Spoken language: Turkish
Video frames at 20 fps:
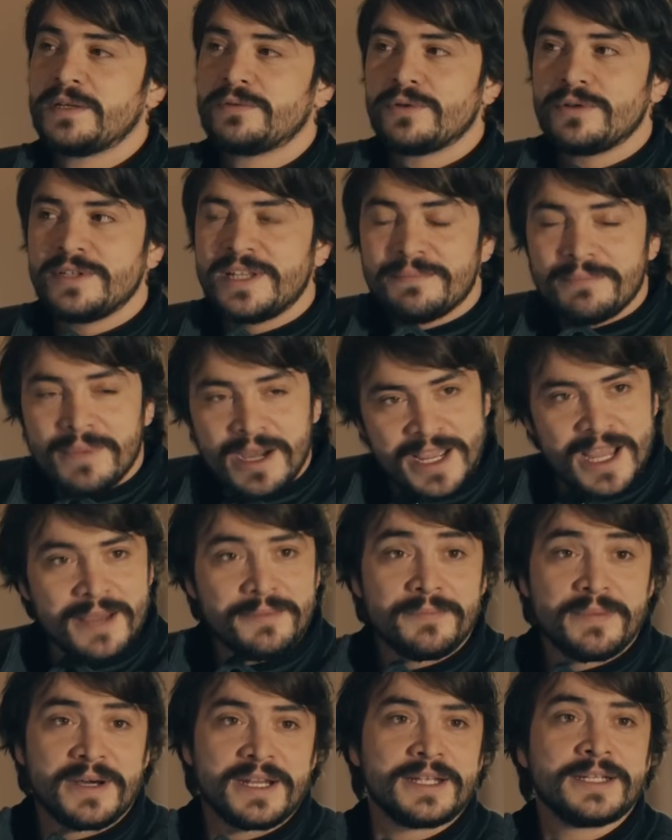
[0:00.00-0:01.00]
petrolden bayağı
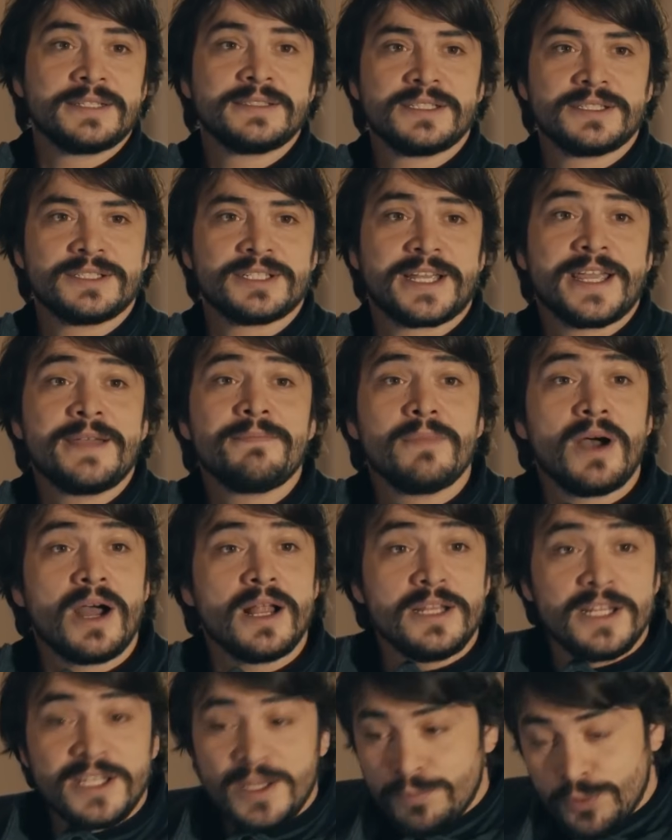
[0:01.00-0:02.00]
bir para kazanacak. Hem
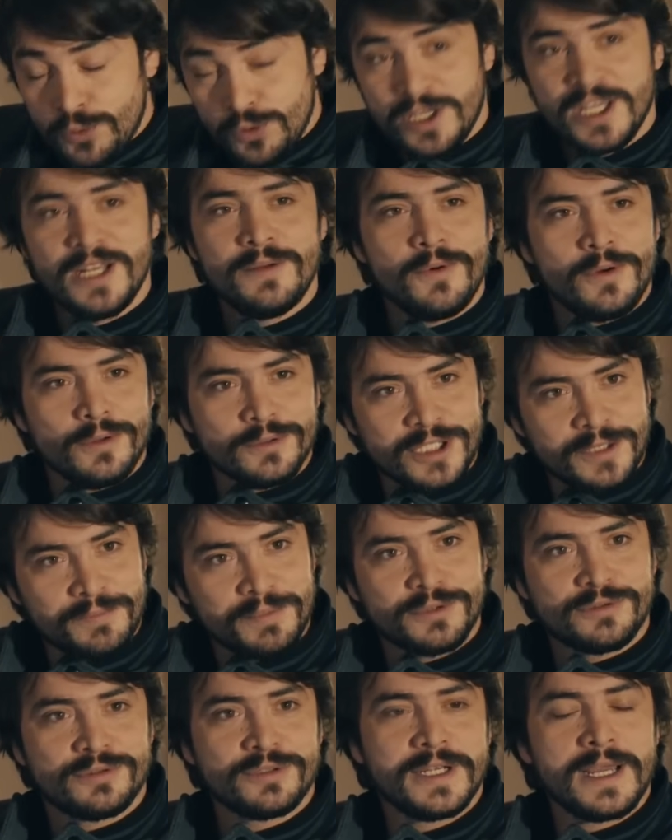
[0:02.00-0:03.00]
mahallede büyük ilmi olacak
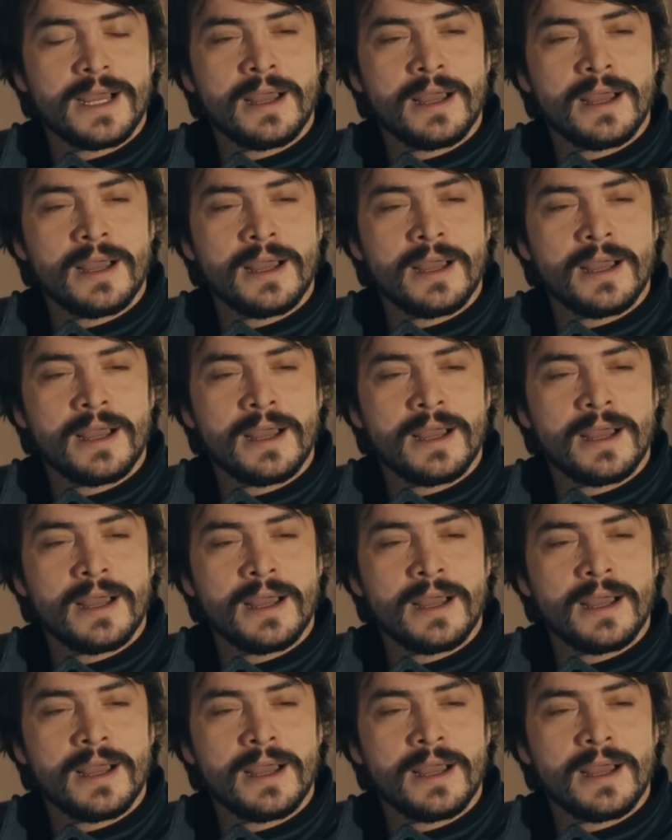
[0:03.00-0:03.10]
bir sürü